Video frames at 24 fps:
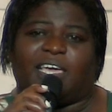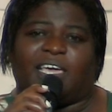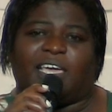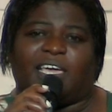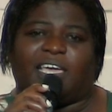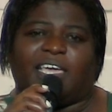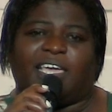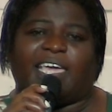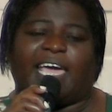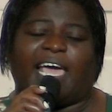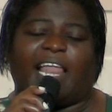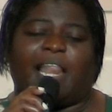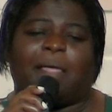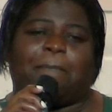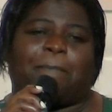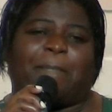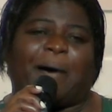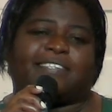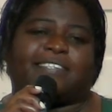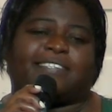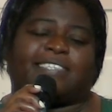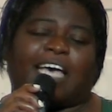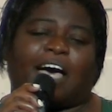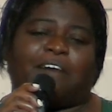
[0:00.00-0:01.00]
e ele
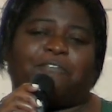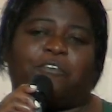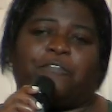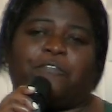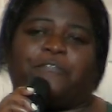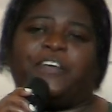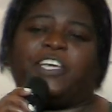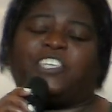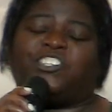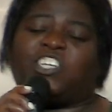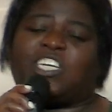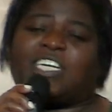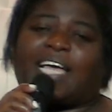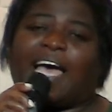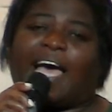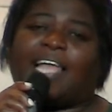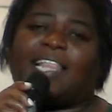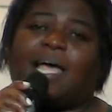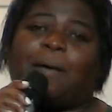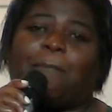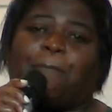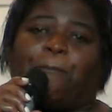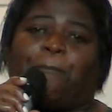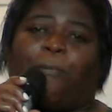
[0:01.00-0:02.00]
passava o vídeo de
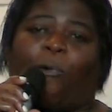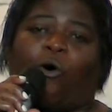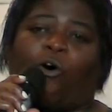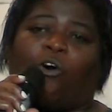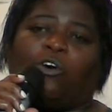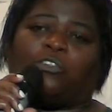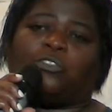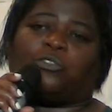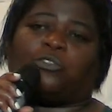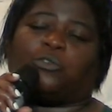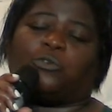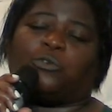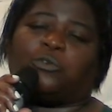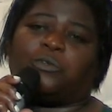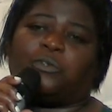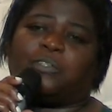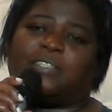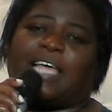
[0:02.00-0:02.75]
cada ponto